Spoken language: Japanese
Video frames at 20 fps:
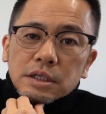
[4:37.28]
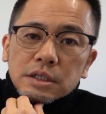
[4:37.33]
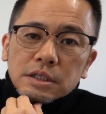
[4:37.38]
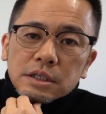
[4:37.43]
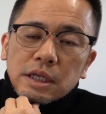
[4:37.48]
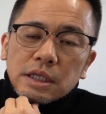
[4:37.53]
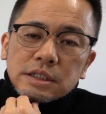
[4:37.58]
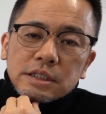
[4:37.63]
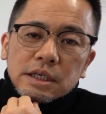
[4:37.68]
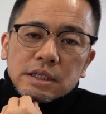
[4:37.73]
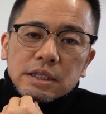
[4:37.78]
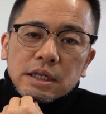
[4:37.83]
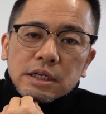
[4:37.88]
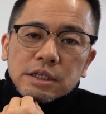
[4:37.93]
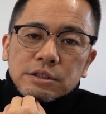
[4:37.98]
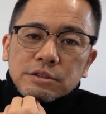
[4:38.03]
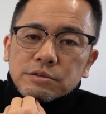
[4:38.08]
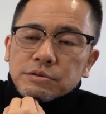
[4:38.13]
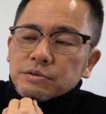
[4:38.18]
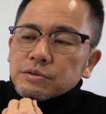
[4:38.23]
なっちゃったり
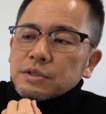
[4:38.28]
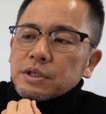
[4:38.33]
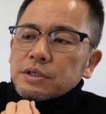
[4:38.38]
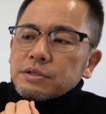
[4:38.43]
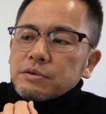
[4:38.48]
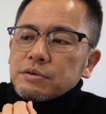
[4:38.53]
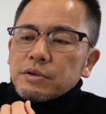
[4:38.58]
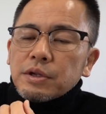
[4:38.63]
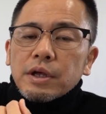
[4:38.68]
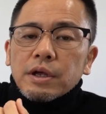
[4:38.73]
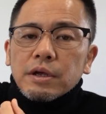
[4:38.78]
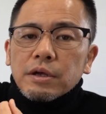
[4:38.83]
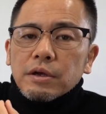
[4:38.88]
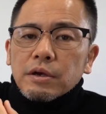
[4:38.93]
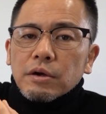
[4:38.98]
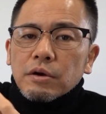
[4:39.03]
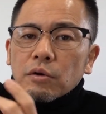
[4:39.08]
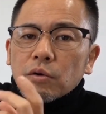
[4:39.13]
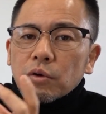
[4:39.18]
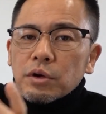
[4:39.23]
するんですよね。
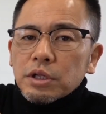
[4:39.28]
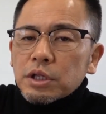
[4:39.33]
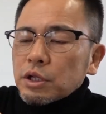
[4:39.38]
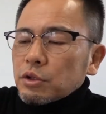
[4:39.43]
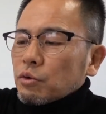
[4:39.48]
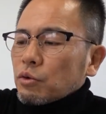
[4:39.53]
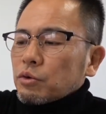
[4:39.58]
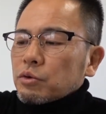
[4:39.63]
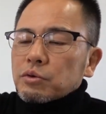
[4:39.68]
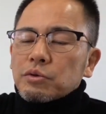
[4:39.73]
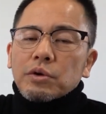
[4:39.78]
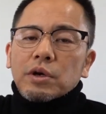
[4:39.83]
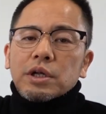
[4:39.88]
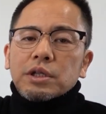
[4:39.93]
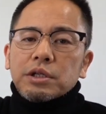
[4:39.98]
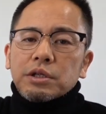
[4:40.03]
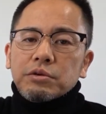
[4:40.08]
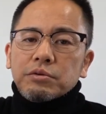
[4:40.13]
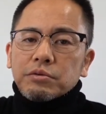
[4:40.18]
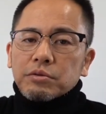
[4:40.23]
これでどういうことかっ
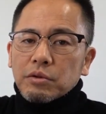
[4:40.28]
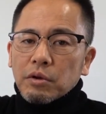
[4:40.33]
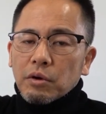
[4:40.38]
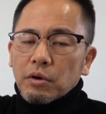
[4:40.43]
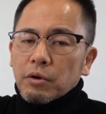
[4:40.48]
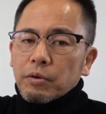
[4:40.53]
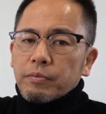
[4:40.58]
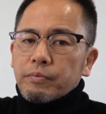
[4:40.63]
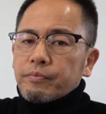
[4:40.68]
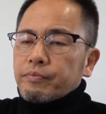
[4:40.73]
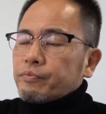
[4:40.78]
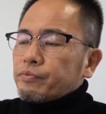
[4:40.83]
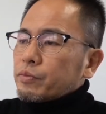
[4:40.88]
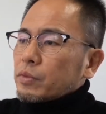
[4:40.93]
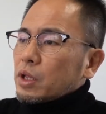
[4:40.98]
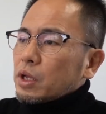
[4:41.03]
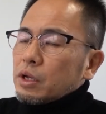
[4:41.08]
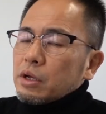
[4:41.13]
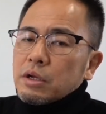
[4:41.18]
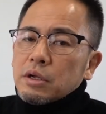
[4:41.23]
ていうと
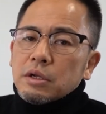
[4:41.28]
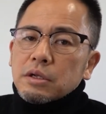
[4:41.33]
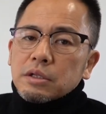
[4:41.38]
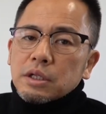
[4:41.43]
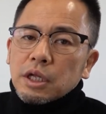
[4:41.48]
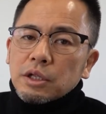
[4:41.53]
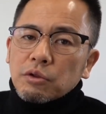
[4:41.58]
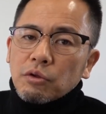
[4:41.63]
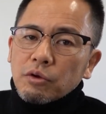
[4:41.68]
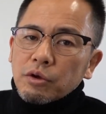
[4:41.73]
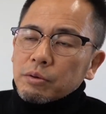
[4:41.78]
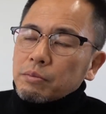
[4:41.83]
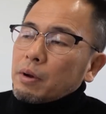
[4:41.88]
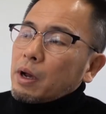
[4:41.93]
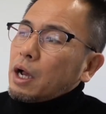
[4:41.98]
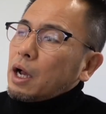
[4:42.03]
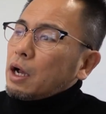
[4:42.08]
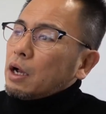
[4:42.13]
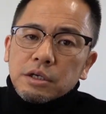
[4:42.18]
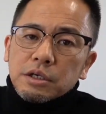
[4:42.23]
例え
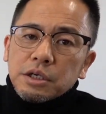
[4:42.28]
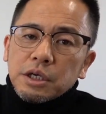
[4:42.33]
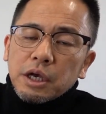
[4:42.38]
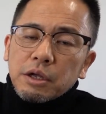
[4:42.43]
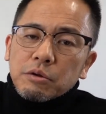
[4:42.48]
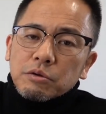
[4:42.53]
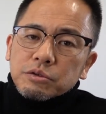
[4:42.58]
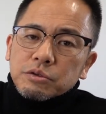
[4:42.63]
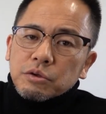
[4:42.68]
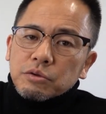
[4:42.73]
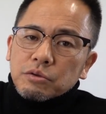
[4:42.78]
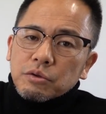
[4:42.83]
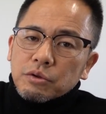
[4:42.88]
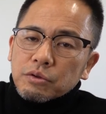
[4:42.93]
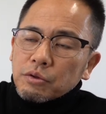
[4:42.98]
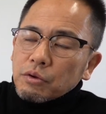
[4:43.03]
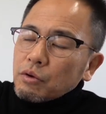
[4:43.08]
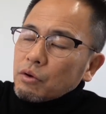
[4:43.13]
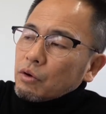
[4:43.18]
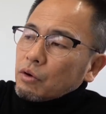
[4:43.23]
ば家の外
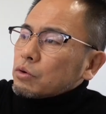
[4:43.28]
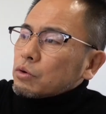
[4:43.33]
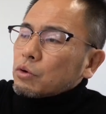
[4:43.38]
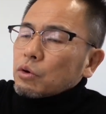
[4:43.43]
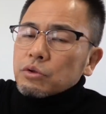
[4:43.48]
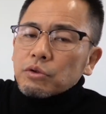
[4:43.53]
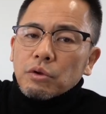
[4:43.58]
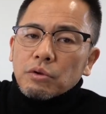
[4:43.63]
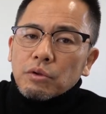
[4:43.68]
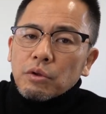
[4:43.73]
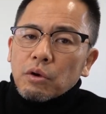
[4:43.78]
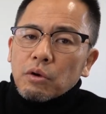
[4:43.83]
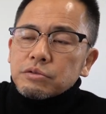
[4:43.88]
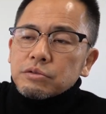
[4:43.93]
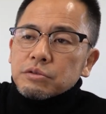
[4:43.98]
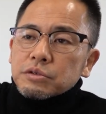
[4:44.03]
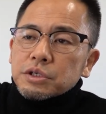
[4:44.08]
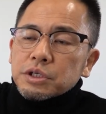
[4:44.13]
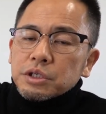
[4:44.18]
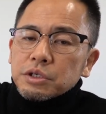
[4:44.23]
の5度の
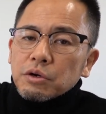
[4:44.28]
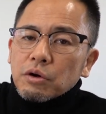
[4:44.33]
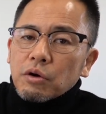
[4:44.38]
空気